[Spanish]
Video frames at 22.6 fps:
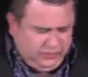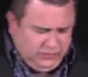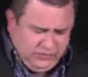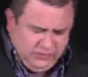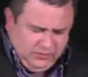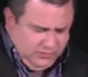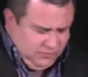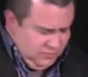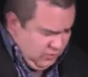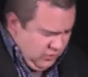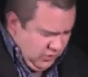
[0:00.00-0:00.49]
güey.
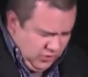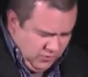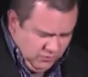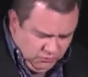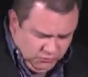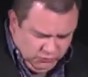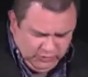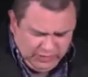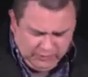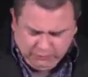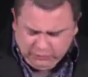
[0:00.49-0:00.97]

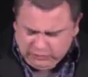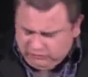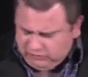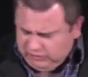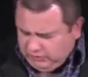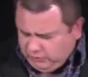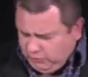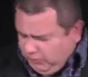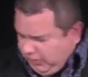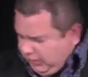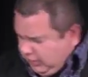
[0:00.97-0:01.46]
Me hubiera
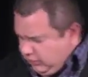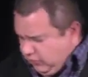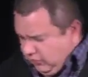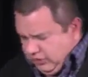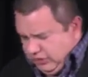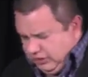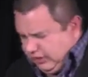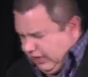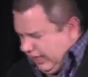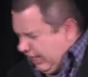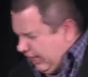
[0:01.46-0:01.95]
puesto a jugar
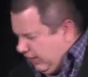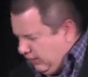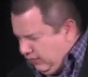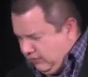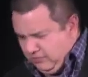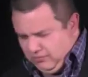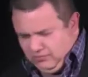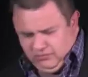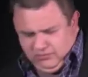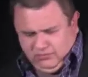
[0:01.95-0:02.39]
solitario.